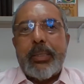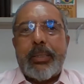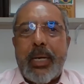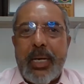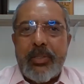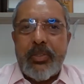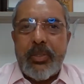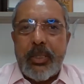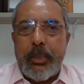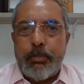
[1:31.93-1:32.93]

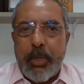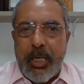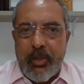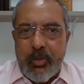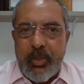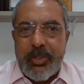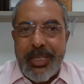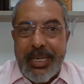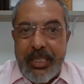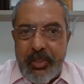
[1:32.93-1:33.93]
traz implicações
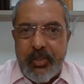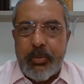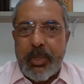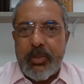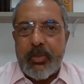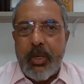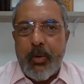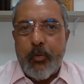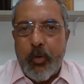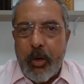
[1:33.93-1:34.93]
seríssimas:
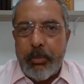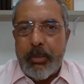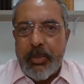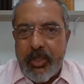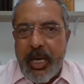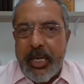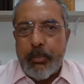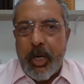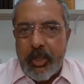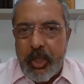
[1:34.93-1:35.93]
fome, miséria,
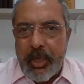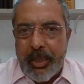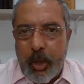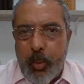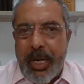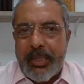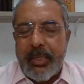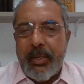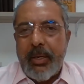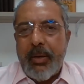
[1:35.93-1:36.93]
moradia
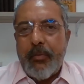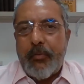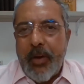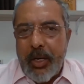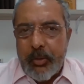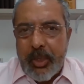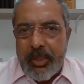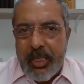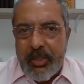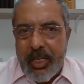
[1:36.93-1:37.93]
inadequada, falta
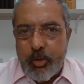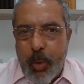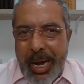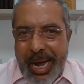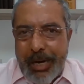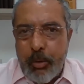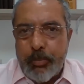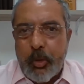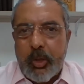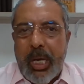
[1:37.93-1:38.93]
de acesso à água
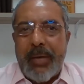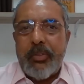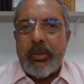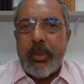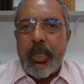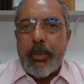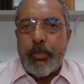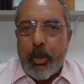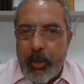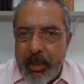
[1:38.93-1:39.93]
potável,
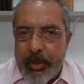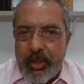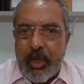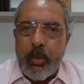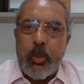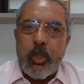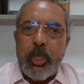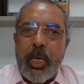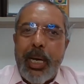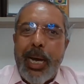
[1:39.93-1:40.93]
problema de
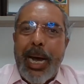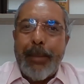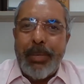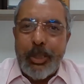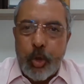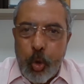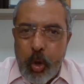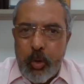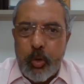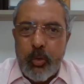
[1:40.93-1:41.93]
saúde,
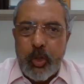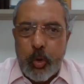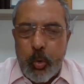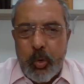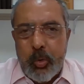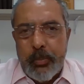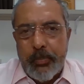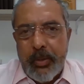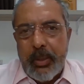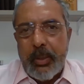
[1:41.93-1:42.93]
abandono do estudo
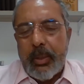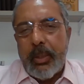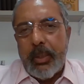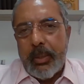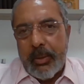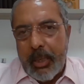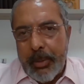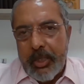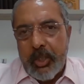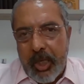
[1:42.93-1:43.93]
e
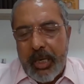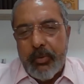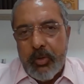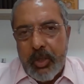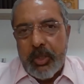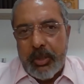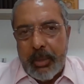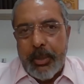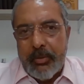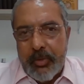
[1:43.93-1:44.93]
trabalho escravo, ou seja,
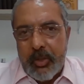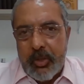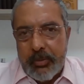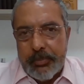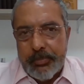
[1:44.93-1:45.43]
trabalho infantil.